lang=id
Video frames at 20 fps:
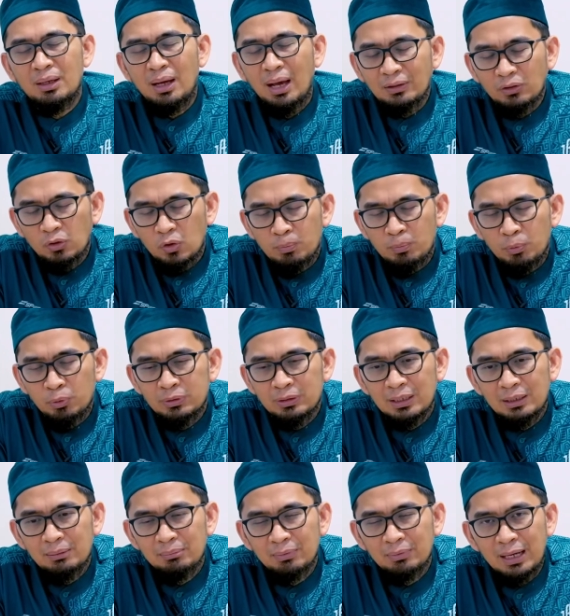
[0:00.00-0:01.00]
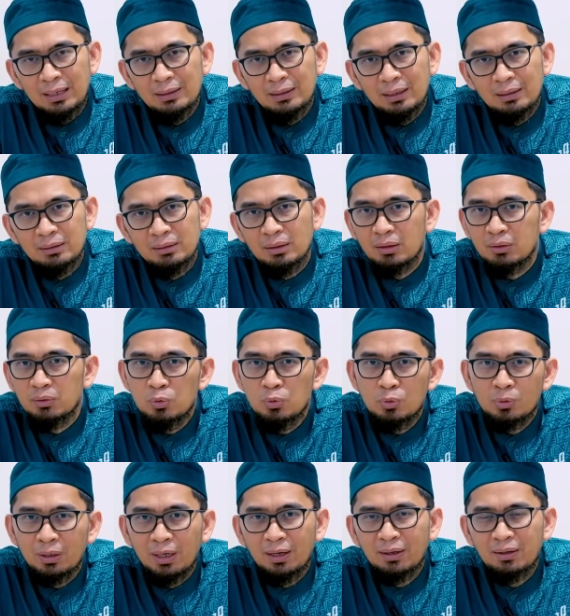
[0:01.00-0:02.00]
ataupun dalam keadaan
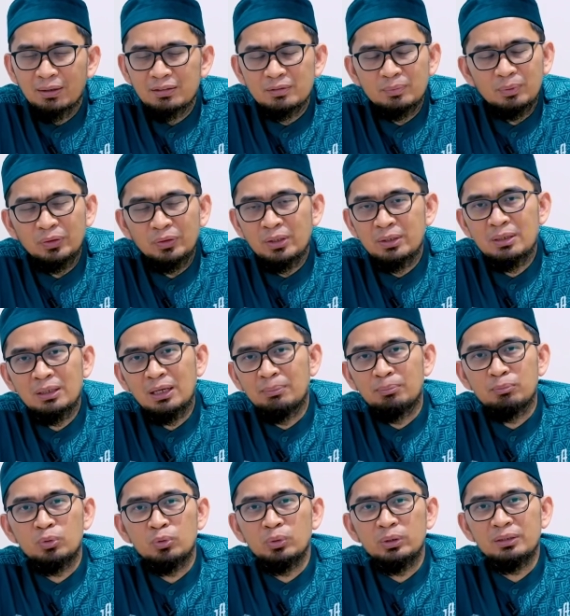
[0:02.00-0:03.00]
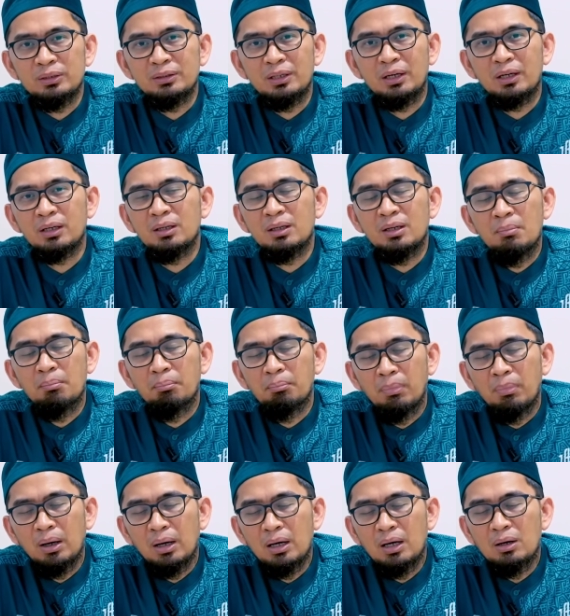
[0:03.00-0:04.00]
duka seperti gelap gulita
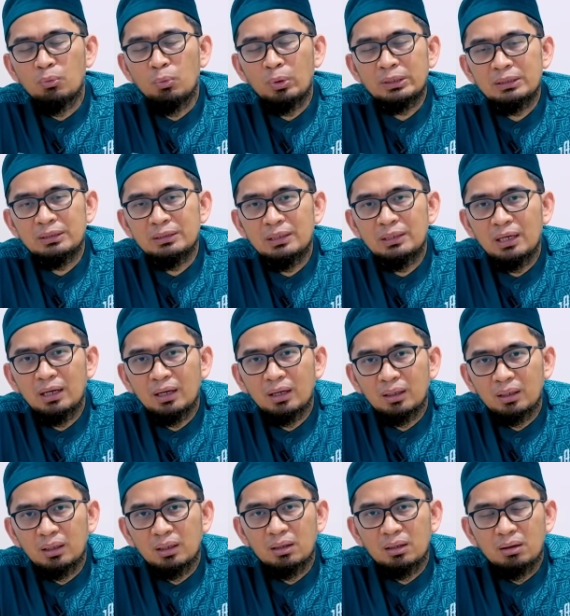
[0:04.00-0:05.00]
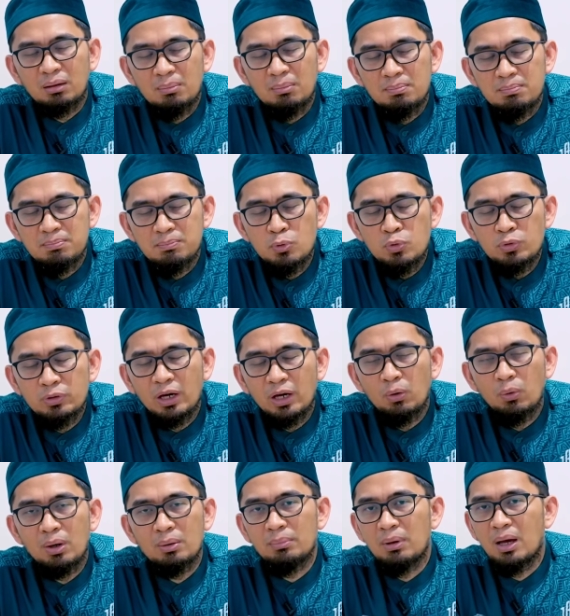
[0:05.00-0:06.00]
ma wadda'aka
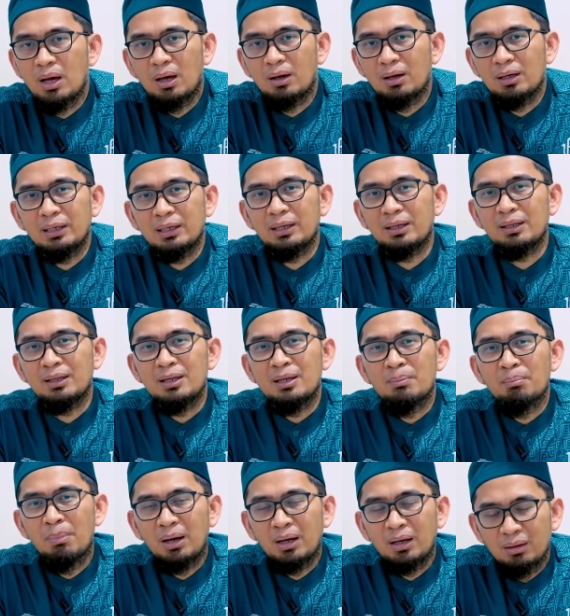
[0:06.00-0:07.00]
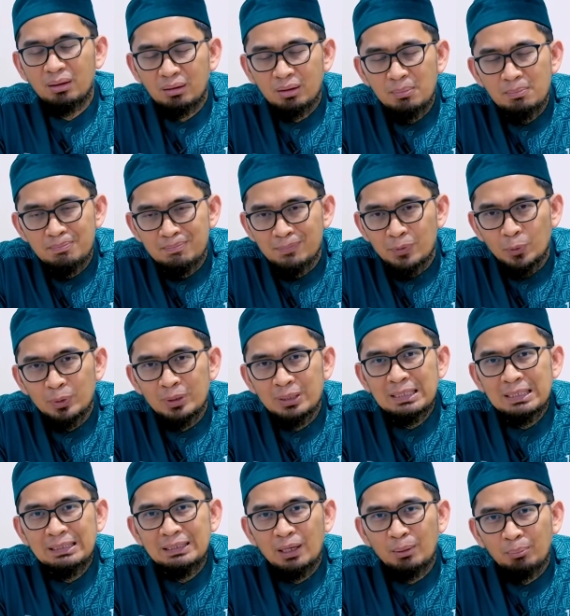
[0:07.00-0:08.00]
rabbuka wa maqala maka
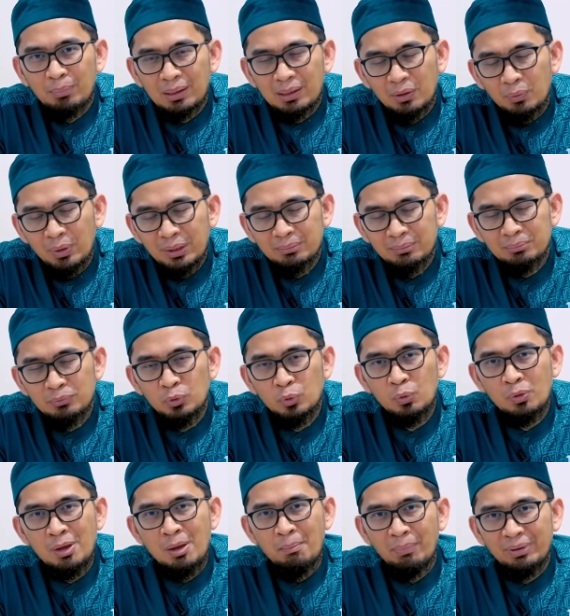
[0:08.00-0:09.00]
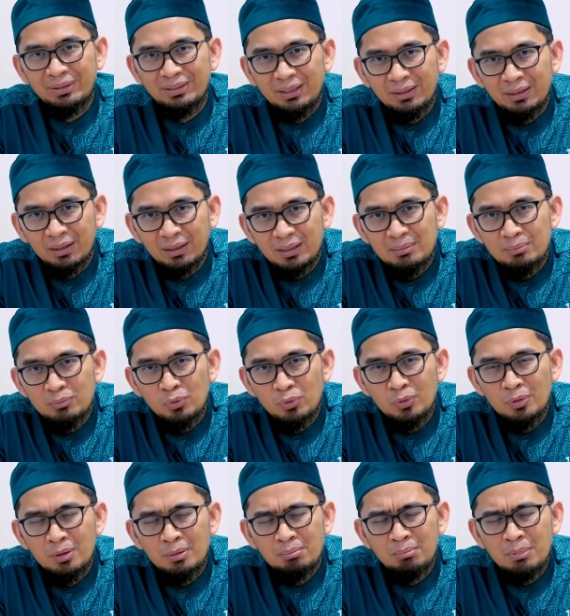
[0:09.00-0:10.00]
Rabbmu yang merawatmu
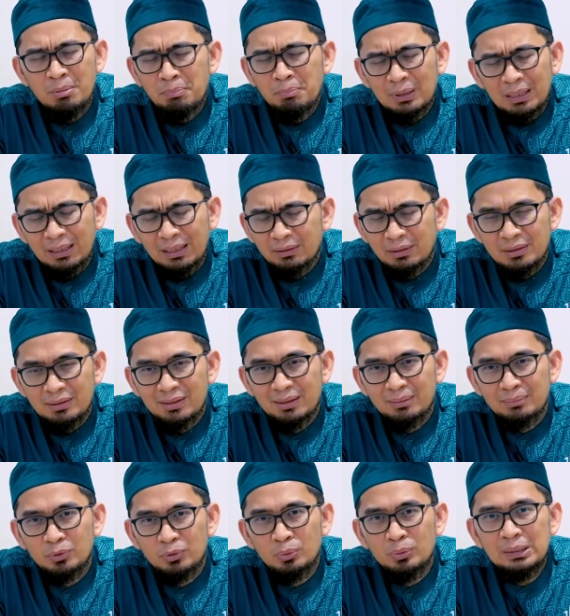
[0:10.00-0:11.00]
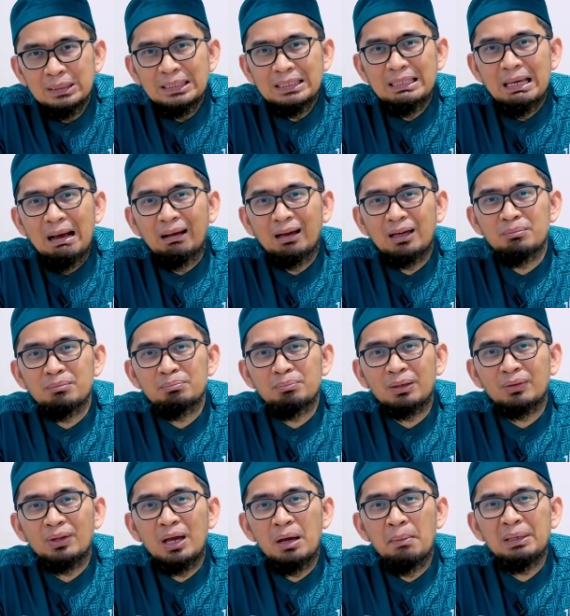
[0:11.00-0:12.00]
menyayangimu memperhatikanmu tidak akan
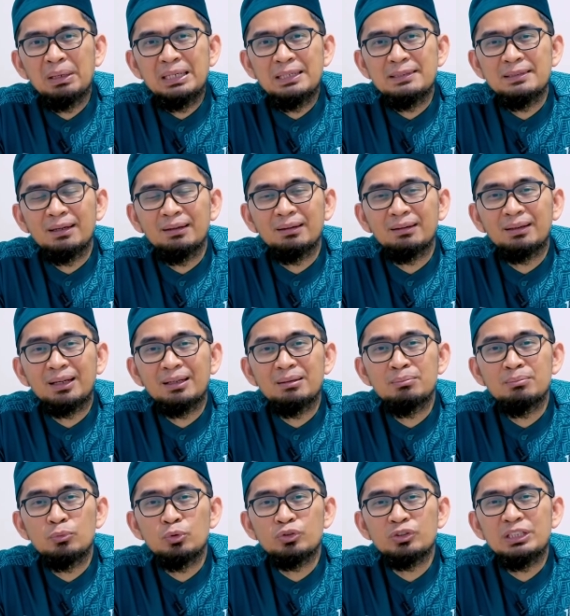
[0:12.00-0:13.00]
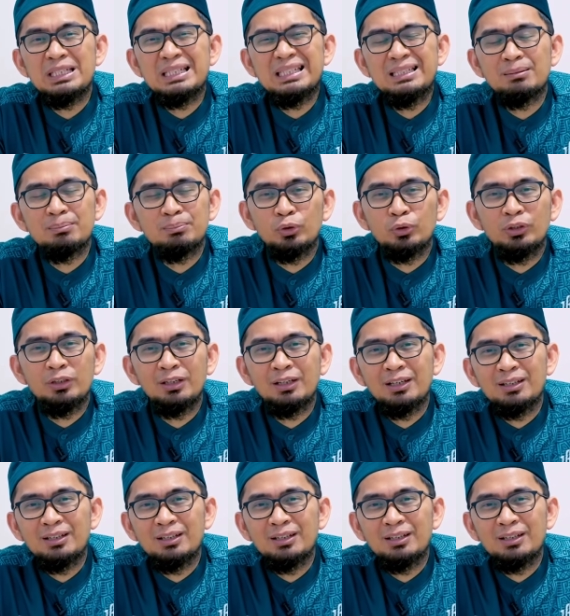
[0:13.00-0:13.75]
pernah meninggalkanmu sedikit pun